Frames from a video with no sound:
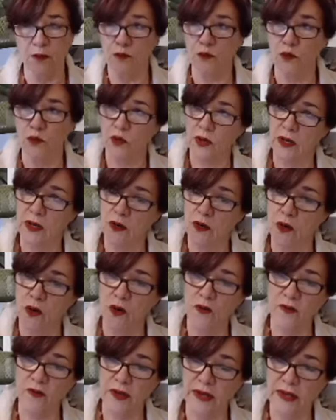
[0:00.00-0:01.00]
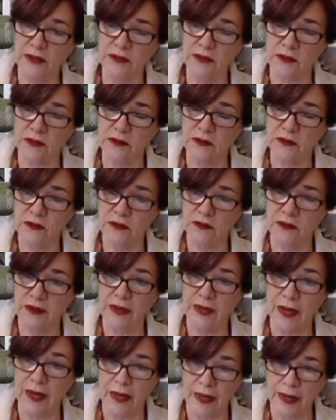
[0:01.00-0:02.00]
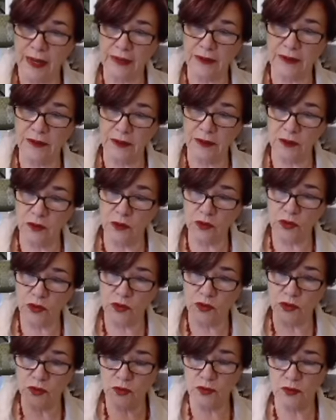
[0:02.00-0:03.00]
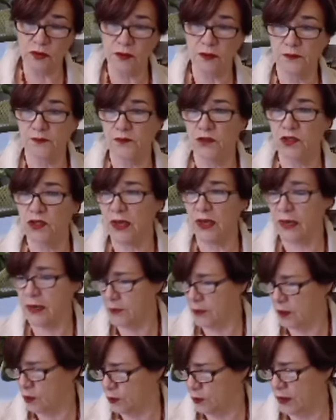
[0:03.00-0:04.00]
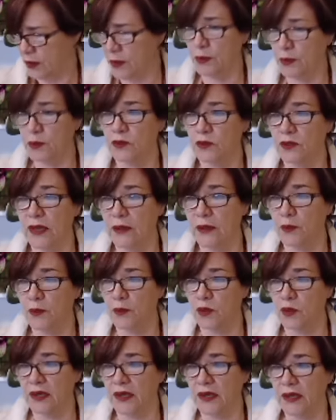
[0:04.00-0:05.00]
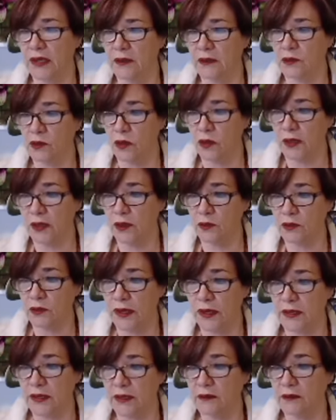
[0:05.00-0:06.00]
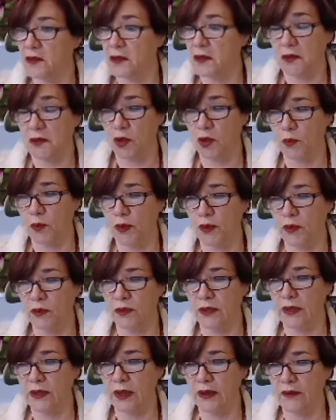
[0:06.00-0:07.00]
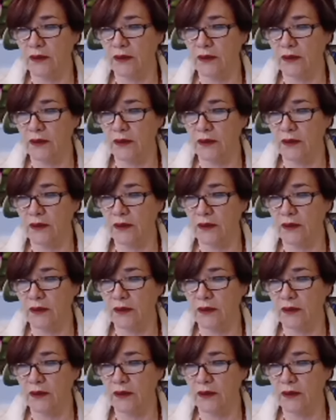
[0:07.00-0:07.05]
buscan jóvenes galácticos. Si alguien me lo puede apuntar, porque no creo que, no puedo ni